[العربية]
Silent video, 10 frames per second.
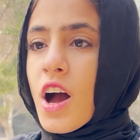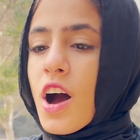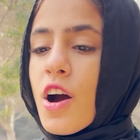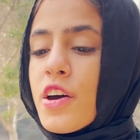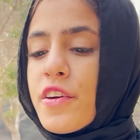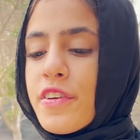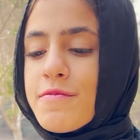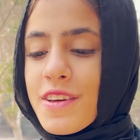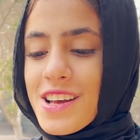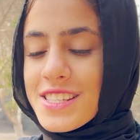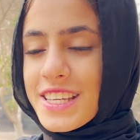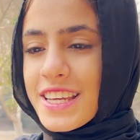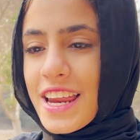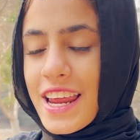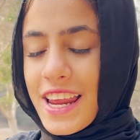اه انا فهمت قصدك
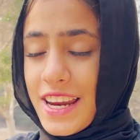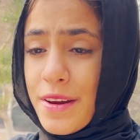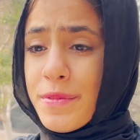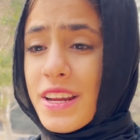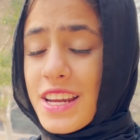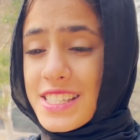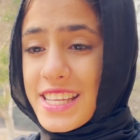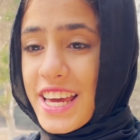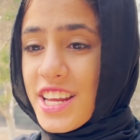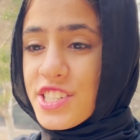يا ليلى انا من انا الساحره